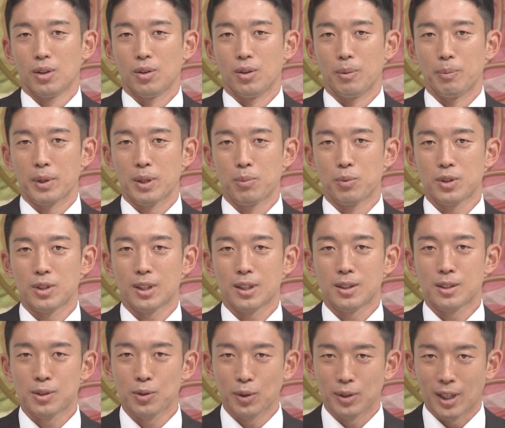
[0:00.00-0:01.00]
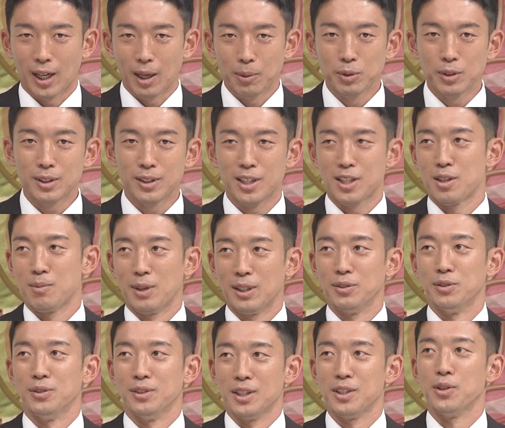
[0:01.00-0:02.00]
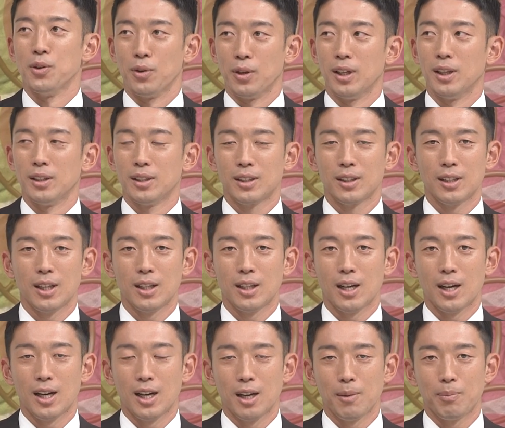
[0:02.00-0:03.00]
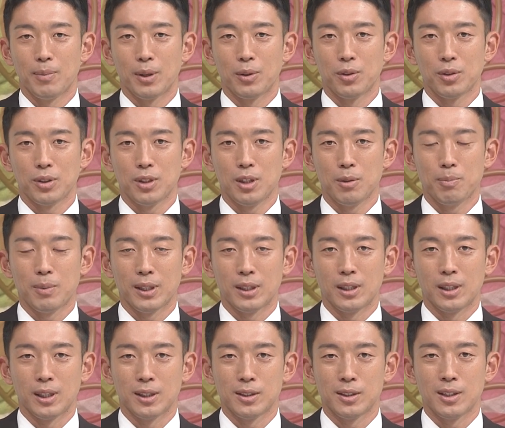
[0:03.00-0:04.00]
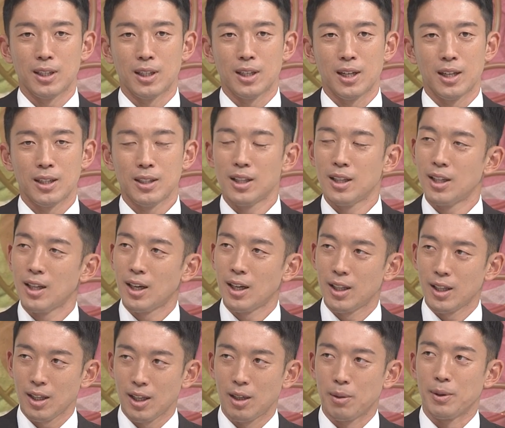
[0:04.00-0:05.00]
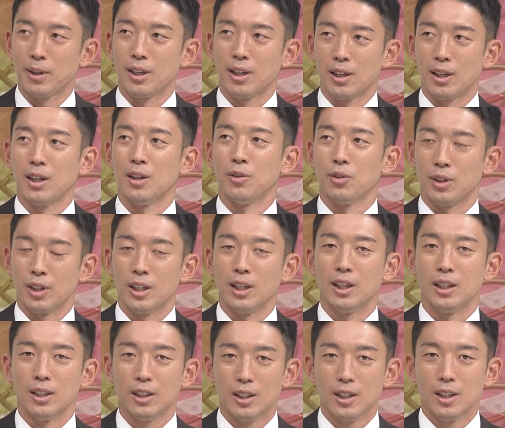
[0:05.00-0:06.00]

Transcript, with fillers: やっぱ気持ちがすごい高ぶってしまうんですよね、うん、ただ、やっぱゴールキーパーって常に冷静でやらなければいけないので、うん、やっ